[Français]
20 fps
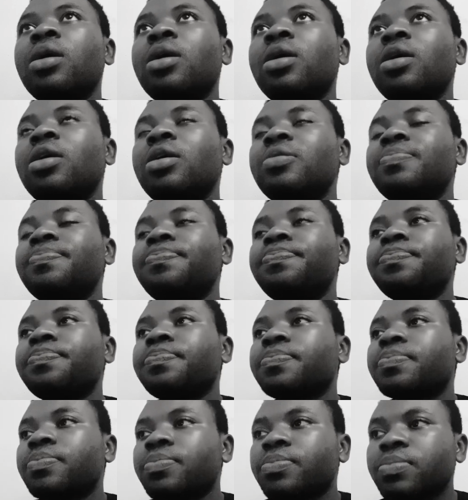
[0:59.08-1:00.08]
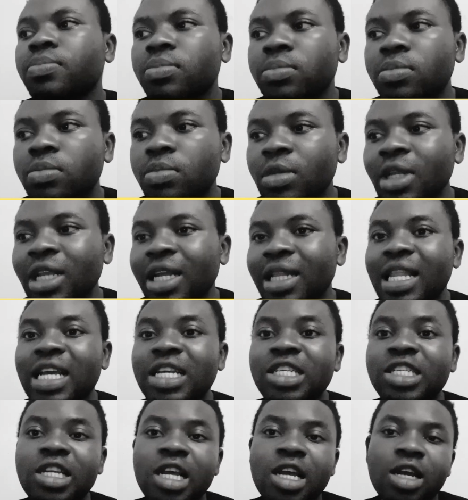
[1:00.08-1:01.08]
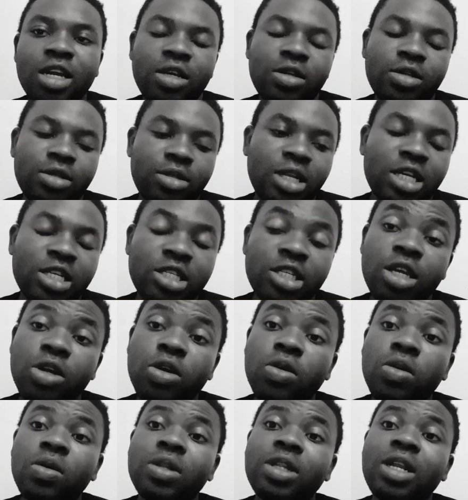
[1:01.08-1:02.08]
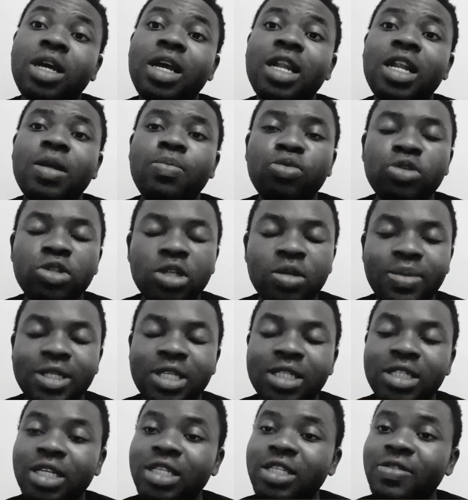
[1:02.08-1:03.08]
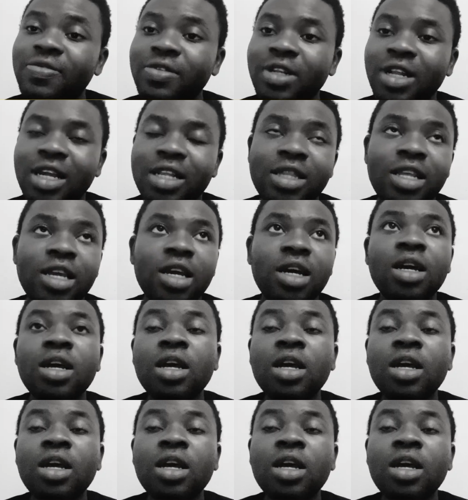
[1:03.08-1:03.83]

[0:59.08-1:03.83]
Euh, la chair, la chair que l'on a, elle est plus représentative de la terre